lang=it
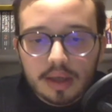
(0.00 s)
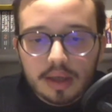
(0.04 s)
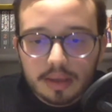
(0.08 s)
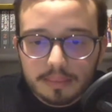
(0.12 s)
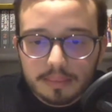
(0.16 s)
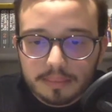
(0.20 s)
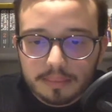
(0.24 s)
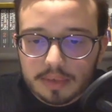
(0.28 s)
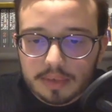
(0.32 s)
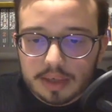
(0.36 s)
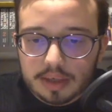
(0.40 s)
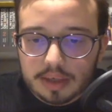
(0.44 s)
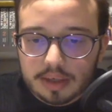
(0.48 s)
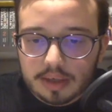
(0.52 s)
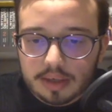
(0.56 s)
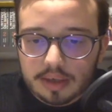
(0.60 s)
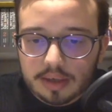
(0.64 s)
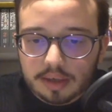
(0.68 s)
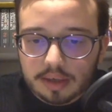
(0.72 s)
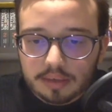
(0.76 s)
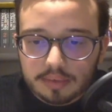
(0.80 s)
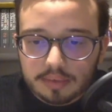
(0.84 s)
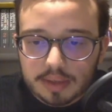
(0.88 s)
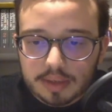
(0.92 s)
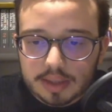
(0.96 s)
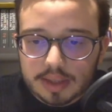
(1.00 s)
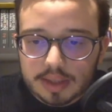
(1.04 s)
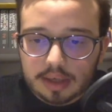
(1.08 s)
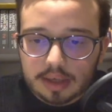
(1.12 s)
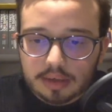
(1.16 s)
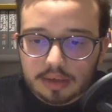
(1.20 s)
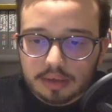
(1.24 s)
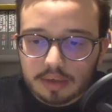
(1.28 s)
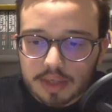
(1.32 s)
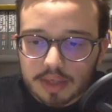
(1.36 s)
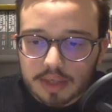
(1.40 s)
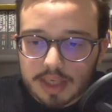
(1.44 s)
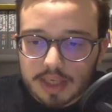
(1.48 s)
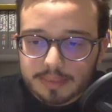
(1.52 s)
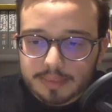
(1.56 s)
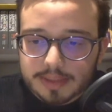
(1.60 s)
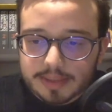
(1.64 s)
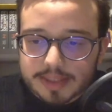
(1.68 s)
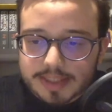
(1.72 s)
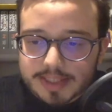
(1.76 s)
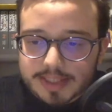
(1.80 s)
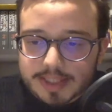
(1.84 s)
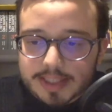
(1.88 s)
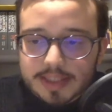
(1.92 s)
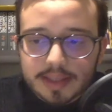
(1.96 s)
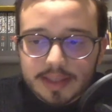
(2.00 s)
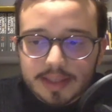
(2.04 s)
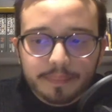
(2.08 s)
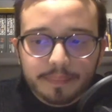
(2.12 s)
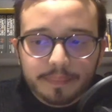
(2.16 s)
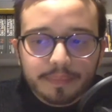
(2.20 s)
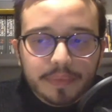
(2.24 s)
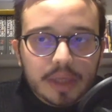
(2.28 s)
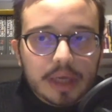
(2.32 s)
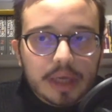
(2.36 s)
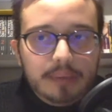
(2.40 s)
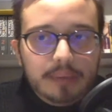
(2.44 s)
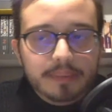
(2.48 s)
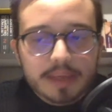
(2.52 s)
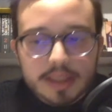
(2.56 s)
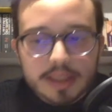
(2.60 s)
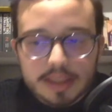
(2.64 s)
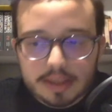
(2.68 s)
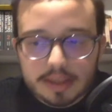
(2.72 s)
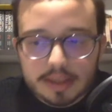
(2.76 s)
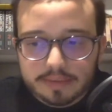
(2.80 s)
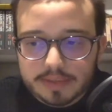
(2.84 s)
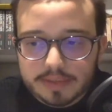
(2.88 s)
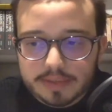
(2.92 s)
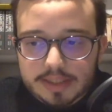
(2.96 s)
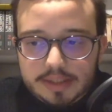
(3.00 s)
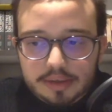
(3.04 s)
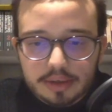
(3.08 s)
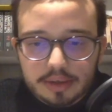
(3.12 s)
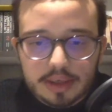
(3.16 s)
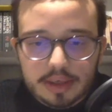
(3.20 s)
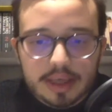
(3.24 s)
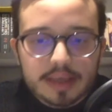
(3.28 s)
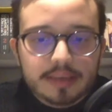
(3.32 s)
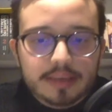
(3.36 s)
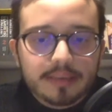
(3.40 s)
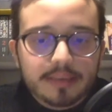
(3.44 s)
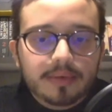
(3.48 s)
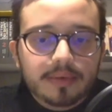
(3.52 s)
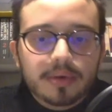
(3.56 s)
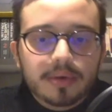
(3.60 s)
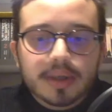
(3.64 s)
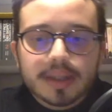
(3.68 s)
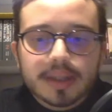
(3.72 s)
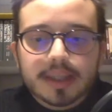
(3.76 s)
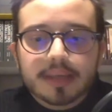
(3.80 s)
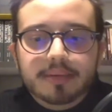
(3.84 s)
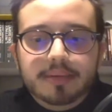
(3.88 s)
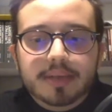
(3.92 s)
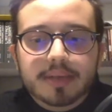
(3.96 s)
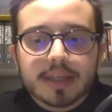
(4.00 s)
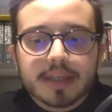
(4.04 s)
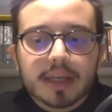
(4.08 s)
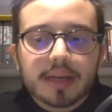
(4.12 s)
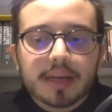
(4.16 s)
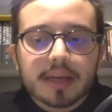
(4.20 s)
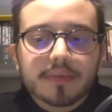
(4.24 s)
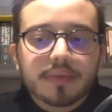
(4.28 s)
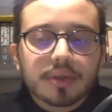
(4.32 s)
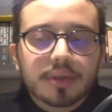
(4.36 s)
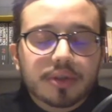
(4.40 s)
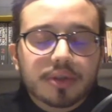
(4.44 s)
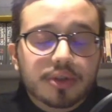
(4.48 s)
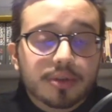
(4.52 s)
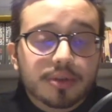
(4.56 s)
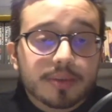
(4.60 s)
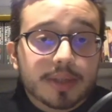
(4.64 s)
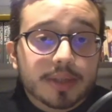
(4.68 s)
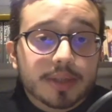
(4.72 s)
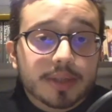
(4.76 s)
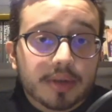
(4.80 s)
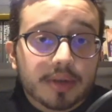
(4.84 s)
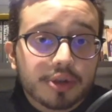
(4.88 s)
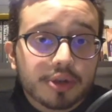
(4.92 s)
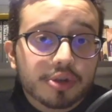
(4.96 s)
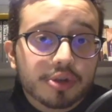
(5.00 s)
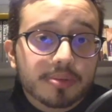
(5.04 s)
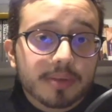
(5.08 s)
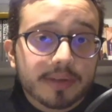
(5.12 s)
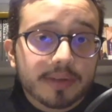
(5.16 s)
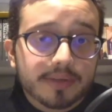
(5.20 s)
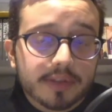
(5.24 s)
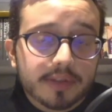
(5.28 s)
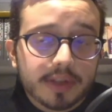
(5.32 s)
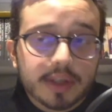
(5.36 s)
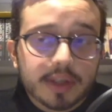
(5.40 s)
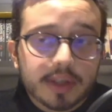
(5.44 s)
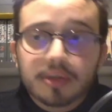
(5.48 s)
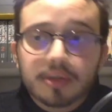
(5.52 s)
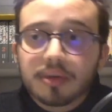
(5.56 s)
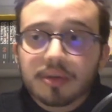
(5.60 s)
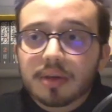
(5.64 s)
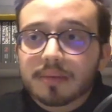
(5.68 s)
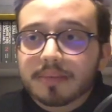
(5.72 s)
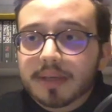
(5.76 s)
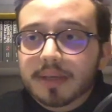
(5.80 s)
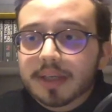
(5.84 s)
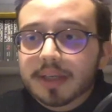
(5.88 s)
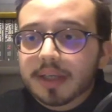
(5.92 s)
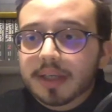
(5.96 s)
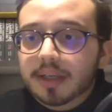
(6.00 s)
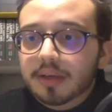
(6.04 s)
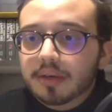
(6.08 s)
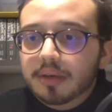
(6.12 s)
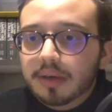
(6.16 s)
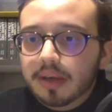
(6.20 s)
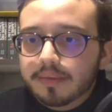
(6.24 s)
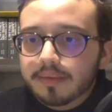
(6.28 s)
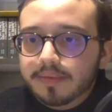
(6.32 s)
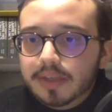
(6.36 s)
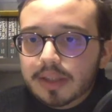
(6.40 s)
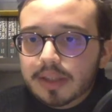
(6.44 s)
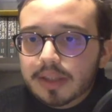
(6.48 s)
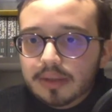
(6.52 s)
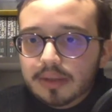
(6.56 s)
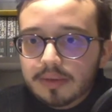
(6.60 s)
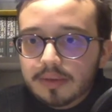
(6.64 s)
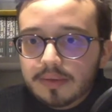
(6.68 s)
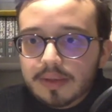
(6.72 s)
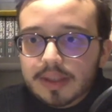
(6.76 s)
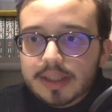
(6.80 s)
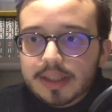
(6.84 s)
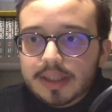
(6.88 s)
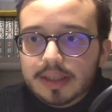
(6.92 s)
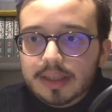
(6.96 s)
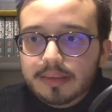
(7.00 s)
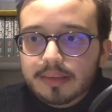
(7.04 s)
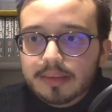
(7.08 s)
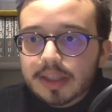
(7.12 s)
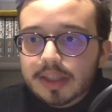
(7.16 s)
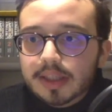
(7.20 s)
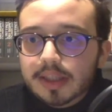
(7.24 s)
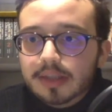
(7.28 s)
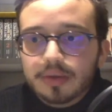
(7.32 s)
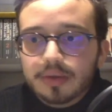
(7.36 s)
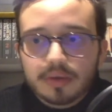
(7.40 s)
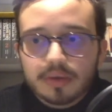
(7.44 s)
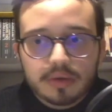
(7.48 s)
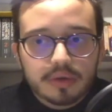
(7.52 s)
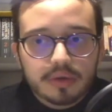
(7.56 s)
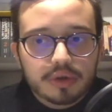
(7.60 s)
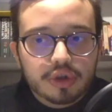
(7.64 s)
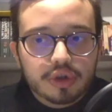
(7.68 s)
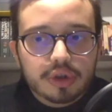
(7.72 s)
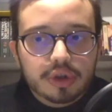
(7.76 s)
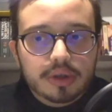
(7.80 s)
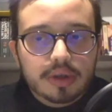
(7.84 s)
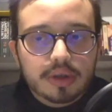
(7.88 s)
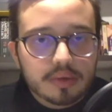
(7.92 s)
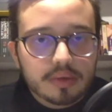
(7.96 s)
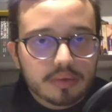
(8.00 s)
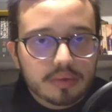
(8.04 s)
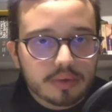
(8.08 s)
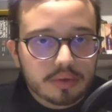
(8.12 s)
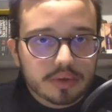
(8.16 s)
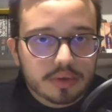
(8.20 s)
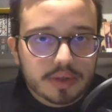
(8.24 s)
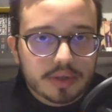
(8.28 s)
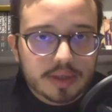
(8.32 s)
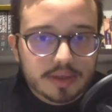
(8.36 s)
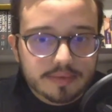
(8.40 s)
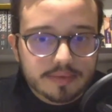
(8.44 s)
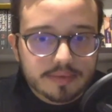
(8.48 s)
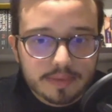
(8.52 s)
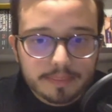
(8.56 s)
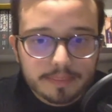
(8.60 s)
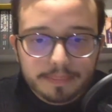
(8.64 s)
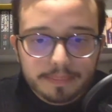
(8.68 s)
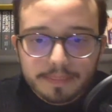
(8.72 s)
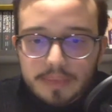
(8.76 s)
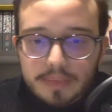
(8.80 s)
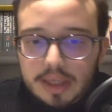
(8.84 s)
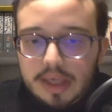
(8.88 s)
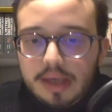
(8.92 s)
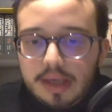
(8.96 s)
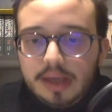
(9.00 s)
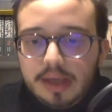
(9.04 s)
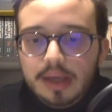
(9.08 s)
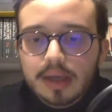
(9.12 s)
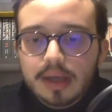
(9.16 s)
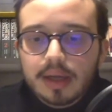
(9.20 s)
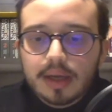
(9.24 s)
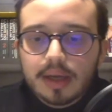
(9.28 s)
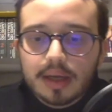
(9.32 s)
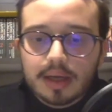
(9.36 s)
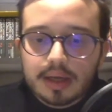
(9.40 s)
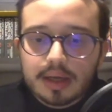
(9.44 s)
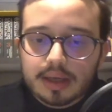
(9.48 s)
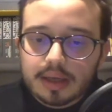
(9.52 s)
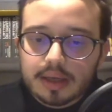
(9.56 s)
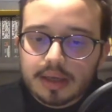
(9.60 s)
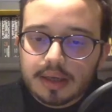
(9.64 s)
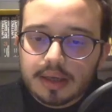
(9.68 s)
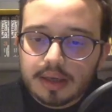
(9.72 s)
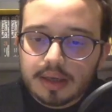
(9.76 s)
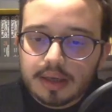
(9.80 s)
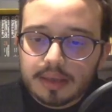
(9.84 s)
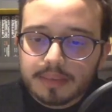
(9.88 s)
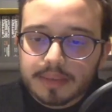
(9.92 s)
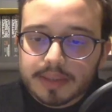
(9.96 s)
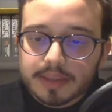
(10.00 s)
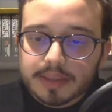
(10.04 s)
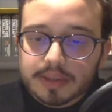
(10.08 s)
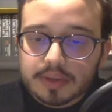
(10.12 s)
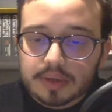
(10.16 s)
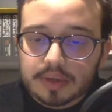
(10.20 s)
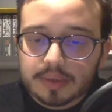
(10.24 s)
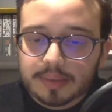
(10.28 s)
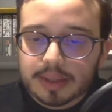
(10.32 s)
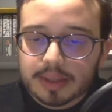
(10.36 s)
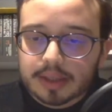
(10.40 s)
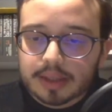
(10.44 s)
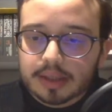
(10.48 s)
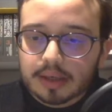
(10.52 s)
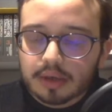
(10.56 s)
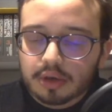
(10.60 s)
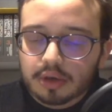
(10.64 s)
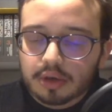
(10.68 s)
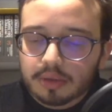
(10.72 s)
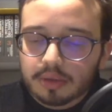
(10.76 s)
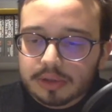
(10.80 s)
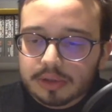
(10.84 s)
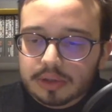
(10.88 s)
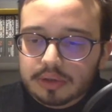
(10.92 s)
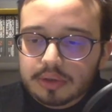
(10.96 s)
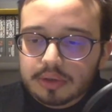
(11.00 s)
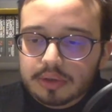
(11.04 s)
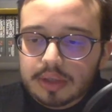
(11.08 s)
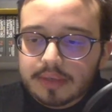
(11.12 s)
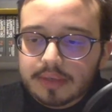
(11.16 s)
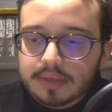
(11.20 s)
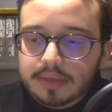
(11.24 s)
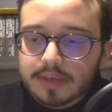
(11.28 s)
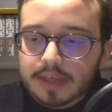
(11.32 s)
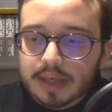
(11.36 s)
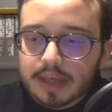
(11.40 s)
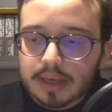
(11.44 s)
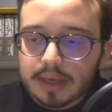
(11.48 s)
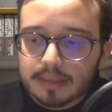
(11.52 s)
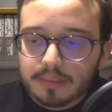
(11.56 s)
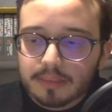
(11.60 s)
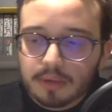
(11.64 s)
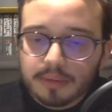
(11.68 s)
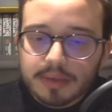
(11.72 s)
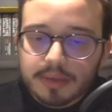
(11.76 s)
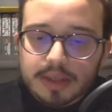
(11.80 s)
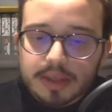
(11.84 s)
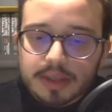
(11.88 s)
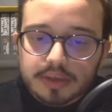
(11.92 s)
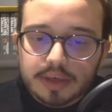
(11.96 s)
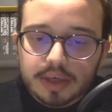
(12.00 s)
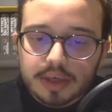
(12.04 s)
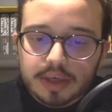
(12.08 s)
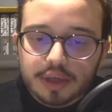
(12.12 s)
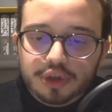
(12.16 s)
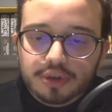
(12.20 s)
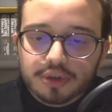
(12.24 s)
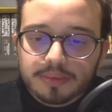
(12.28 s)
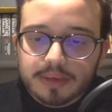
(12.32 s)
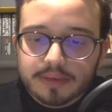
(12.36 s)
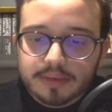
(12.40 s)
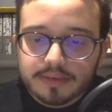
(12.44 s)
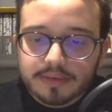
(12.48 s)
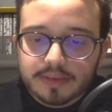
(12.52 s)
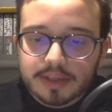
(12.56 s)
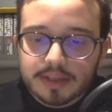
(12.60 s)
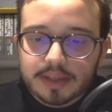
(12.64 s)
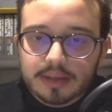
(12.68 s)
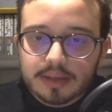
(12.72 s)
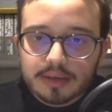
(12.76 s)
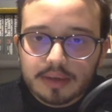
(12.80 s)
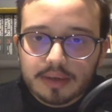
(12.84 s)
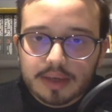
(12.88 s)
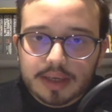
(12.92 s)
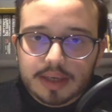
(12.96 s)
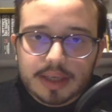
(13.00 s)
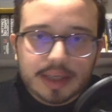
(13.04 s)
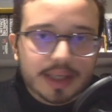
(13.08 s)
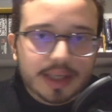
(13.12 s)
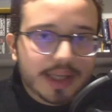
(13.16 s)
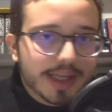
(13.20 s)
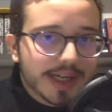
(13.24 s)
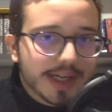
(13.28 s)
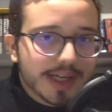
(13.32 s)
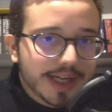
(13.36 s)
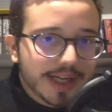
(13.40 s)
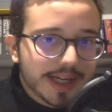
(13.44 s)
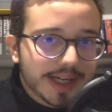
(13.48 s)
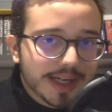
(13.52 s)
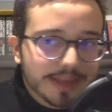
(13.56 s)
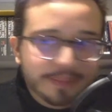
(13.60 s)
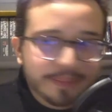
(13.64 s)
E ehm, quindi ecco, che ne pensate? Per chi ha visto l'anime vorrei sapere chi è il vostro personaggio preferito e per chi non l'ha visto vorrei sapere se sono riuscito a incuriosirvi. E ehm, personalmente ecco, posso dirvi che il mio personaggio preferito è Kirara,